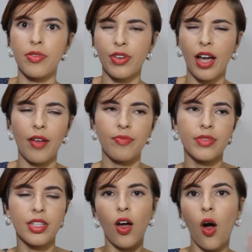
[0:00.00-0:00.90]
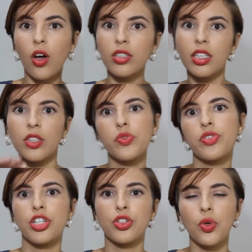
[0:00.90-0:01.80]
Ficar rodando o
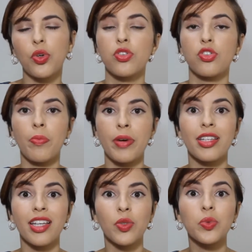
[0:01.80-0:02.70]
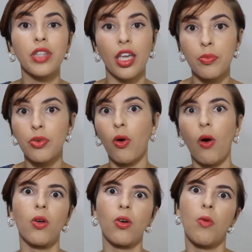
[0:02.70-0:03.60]
dia todo só perdendo tempo
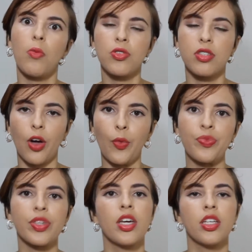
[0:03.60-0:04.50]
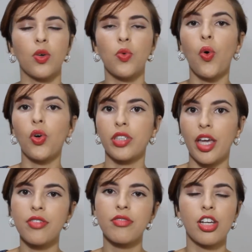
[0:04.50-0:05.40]
com locomoção um
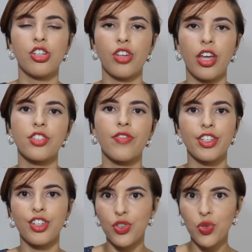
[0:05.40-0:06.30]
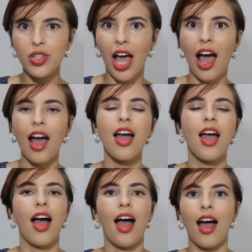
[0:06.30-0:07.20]
roteiro inteligente vai te ajudar
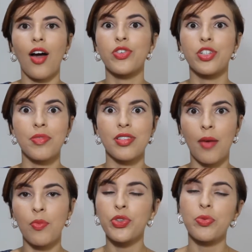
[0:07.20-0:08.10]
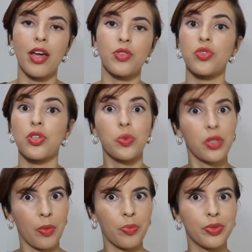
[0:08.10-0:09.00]
a otimizar muito mais o seu
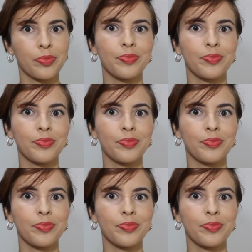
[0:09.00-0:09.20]
tempo.